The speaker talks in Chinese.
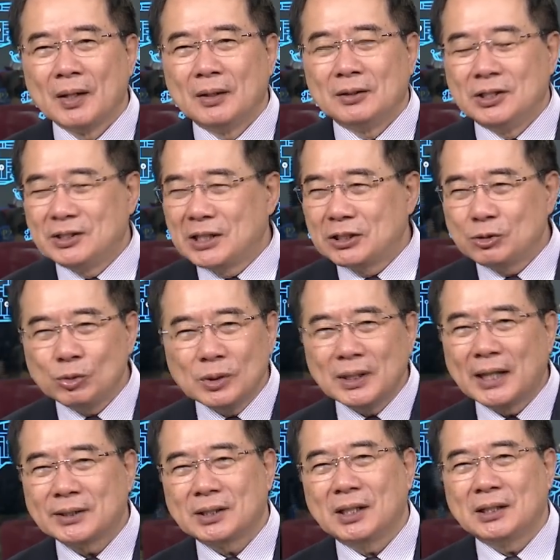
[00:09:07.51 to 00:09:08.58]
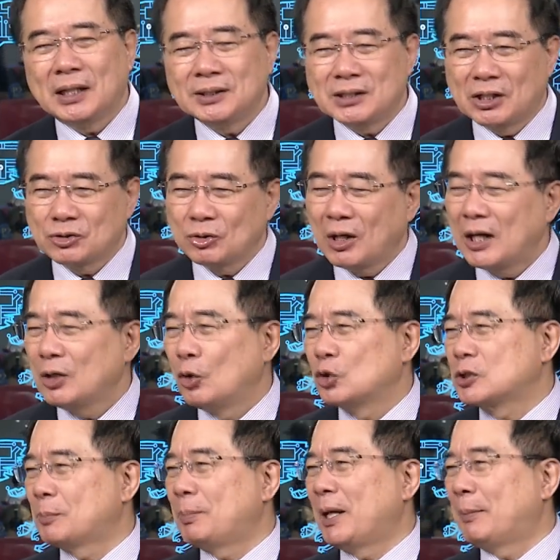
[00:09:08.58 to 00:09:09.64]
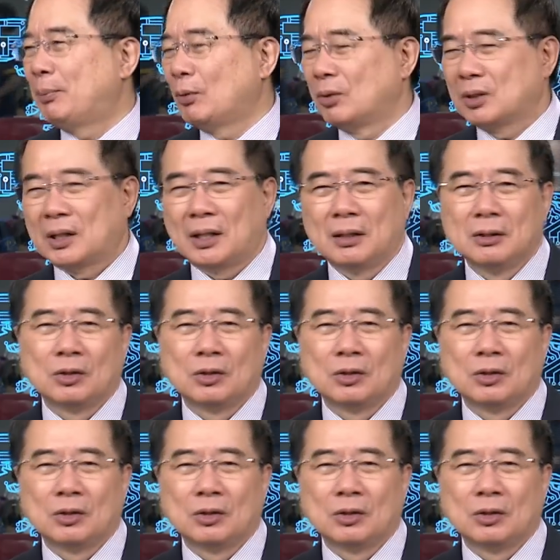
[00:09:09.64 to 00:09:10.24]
你现在去问那些人，他讲说：“哎呀，我是被迫的，